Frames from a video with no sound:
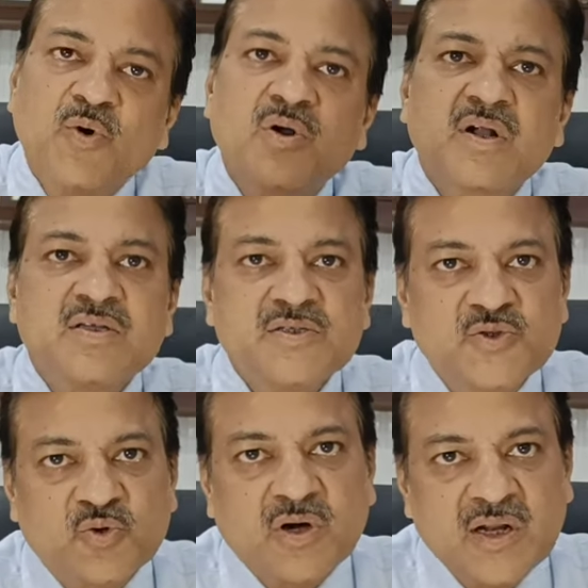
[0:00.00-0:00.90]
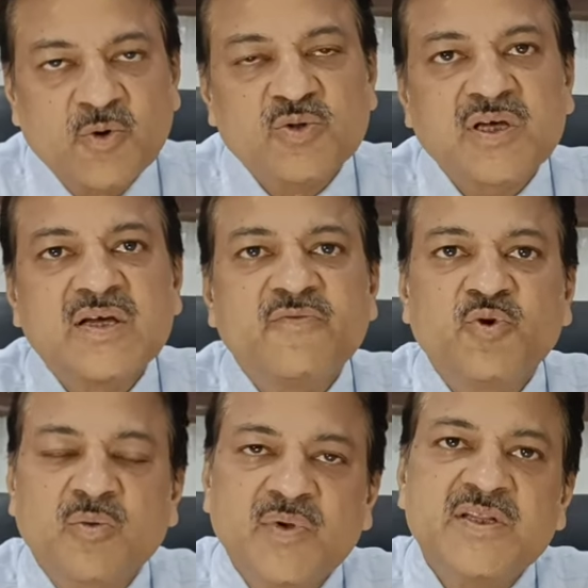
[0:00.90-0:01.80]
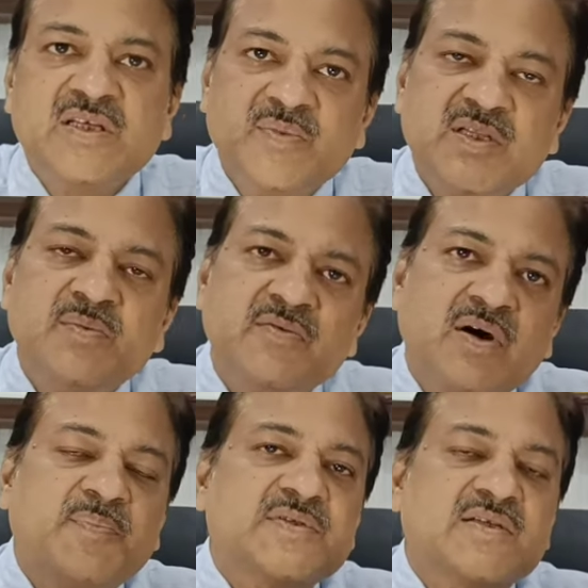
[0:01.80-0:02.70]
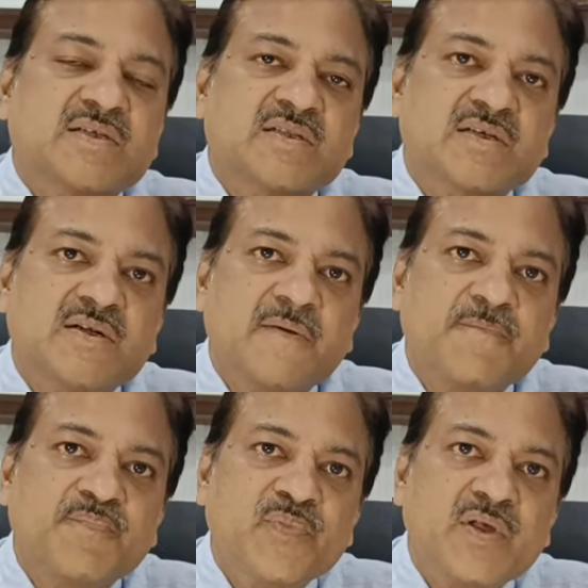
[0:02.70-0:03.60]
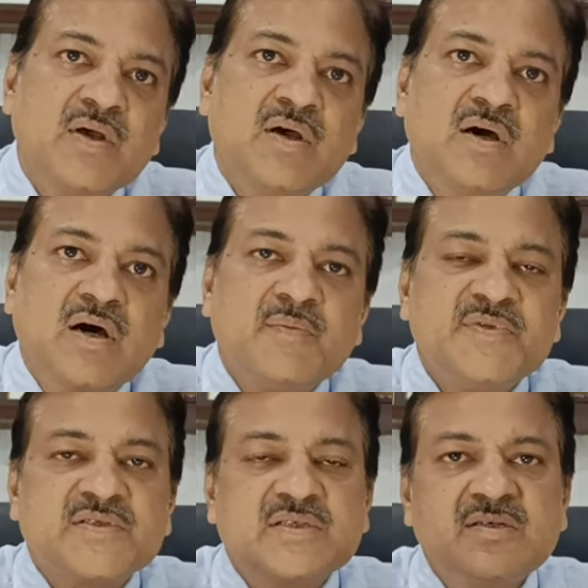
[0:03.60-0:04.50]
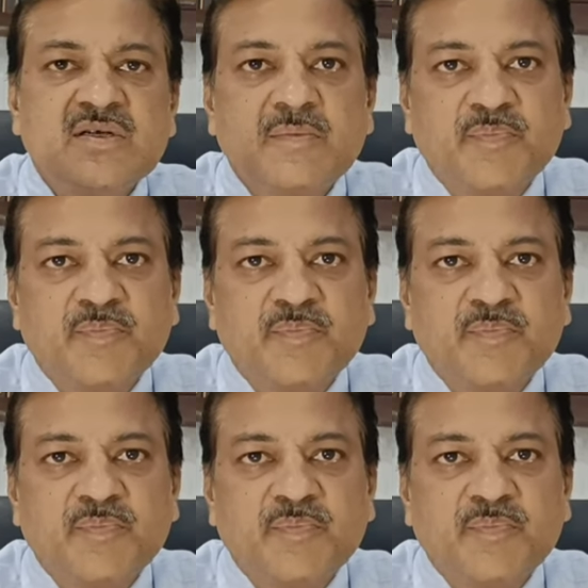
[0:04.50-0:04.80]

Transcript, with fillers: और जो कलर होता है वो नॉर्मली धीमे धीमे वापस आ सकता है अब इसकी